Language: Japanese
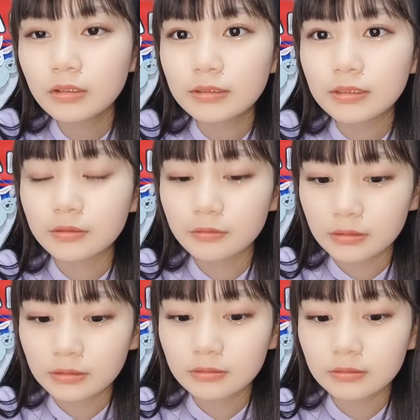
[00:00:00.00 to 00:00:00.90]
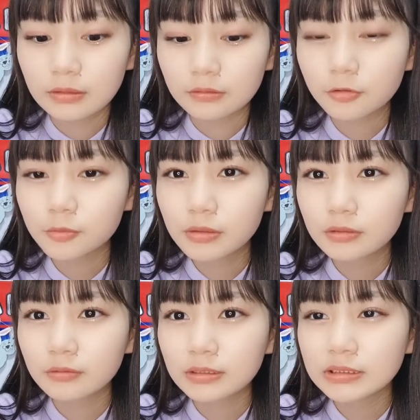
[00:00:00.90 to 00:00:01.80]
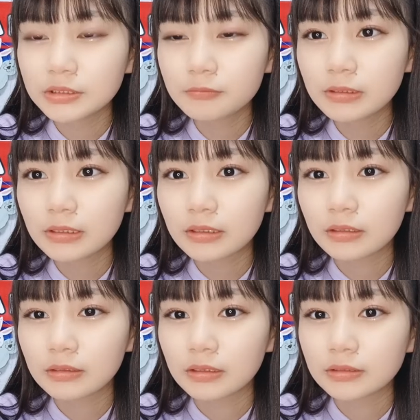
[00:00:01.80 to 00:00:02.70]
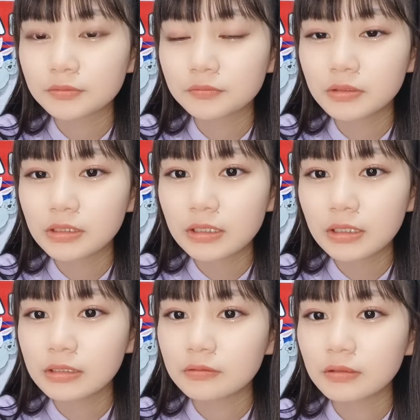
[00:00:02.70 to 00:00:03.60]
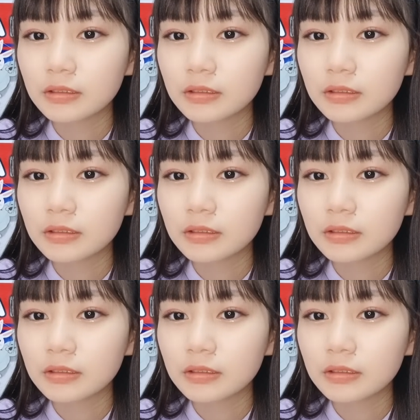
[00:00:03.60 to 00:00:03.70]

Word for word: なのであのコメント私読めてなかったらそこに書いてくだ